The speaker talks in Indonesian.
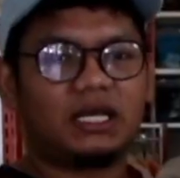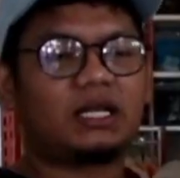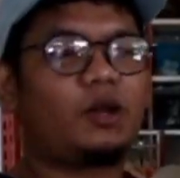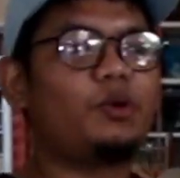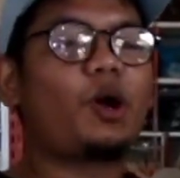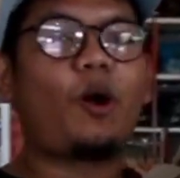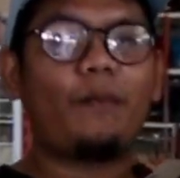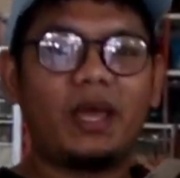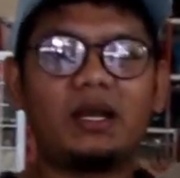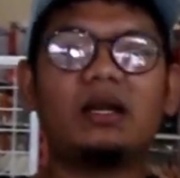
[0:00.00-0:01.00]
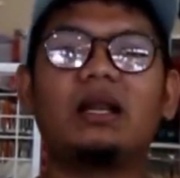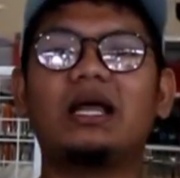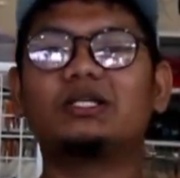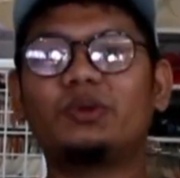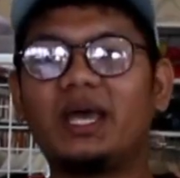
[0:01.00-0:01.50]
jika kalian udah komen
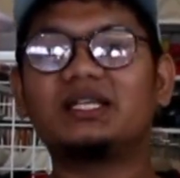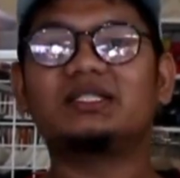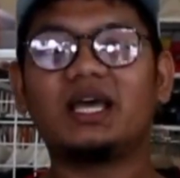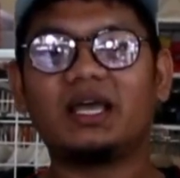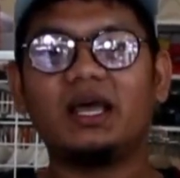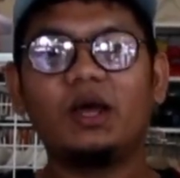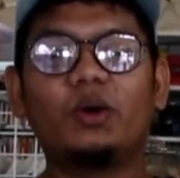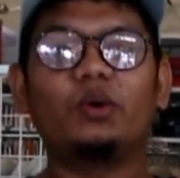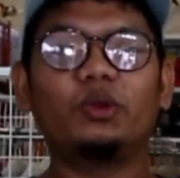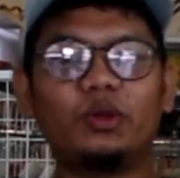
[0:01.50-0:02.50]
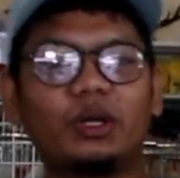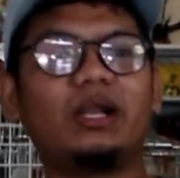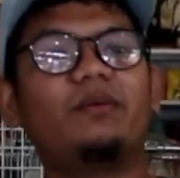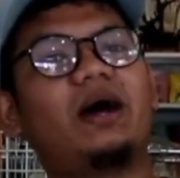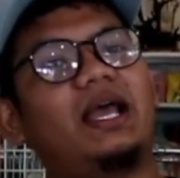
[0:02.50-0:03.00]
langsung hashtag untuk
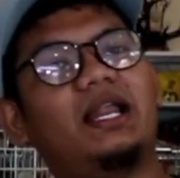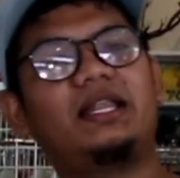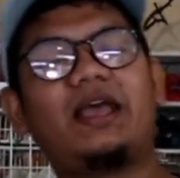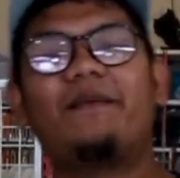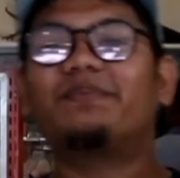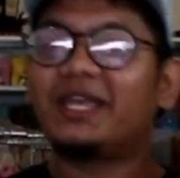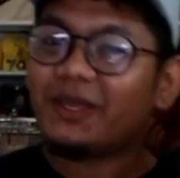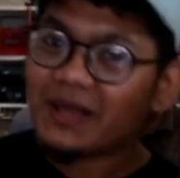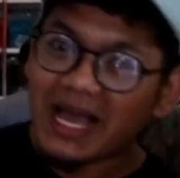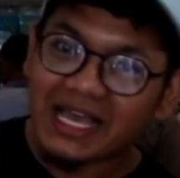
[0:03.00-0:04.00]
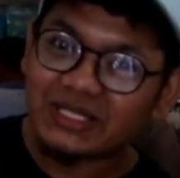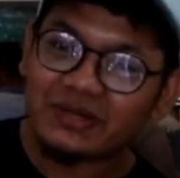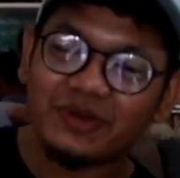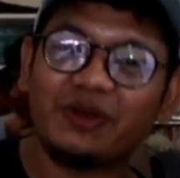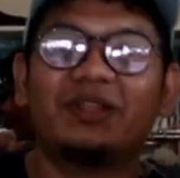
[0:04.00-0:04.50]
Limbung Islandnya. Thank you guys
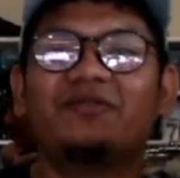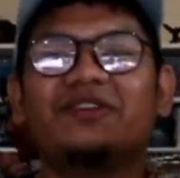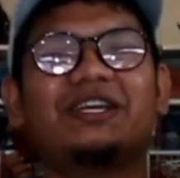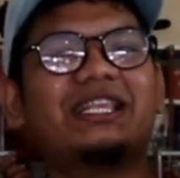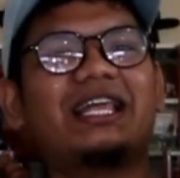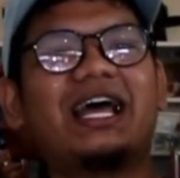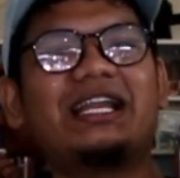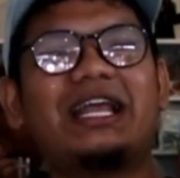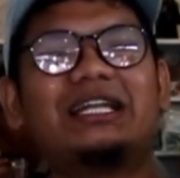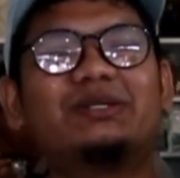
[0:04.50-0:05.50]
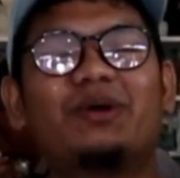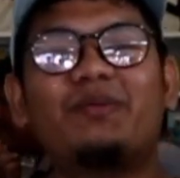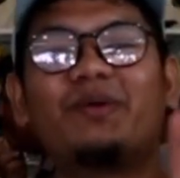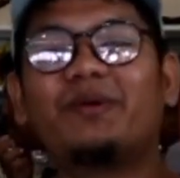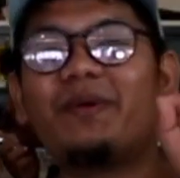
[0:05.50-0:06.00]
sudah mengikuti video kita dan
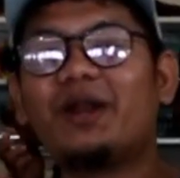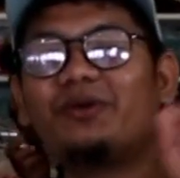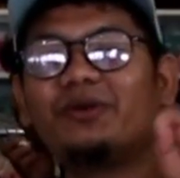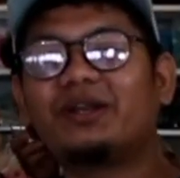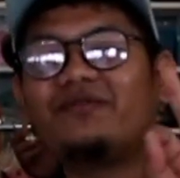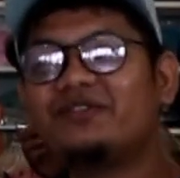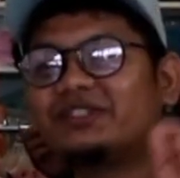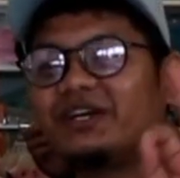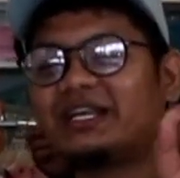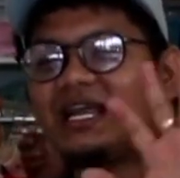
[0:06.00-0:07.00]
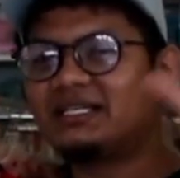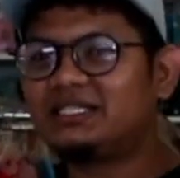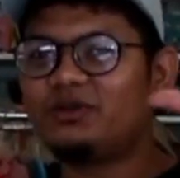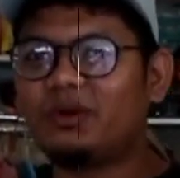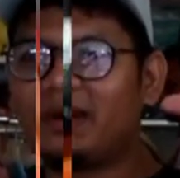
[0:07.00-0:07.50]
semoga bermanfaat untuk review store-nya.
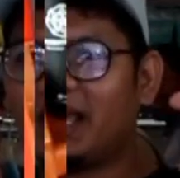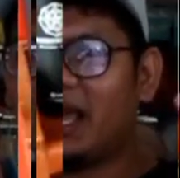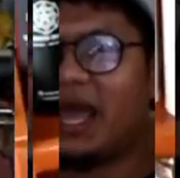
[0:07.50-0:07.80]
See you, bye-bye.